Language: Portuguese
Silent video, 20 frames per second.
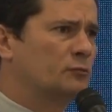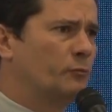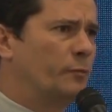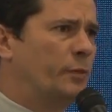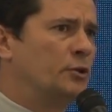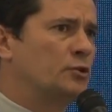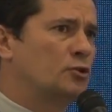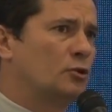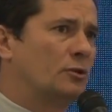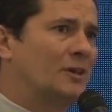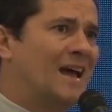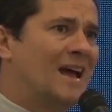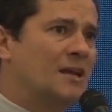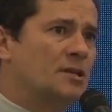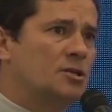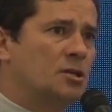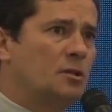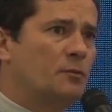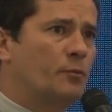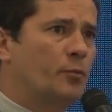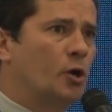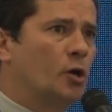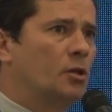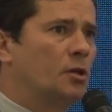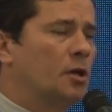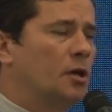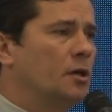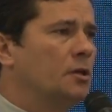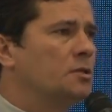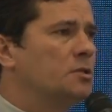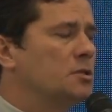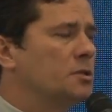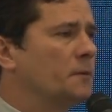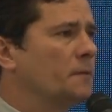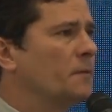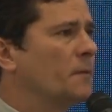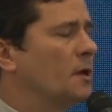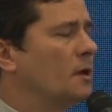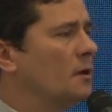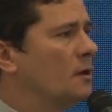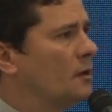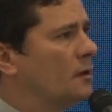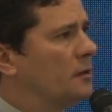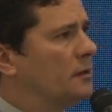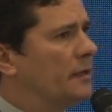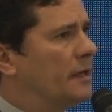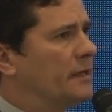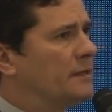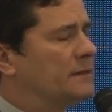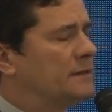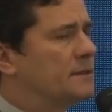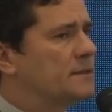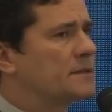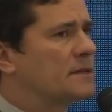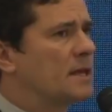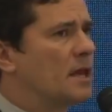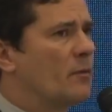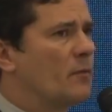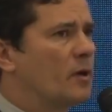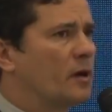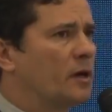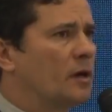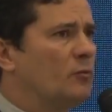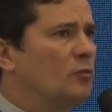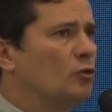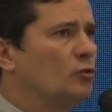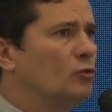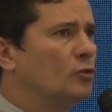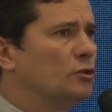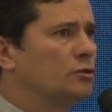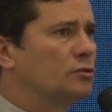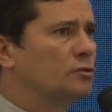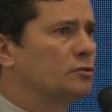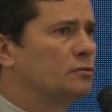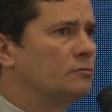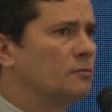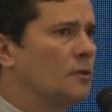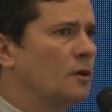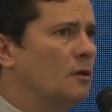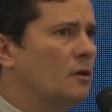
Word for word: um personagem importante nesse esquema criminoso,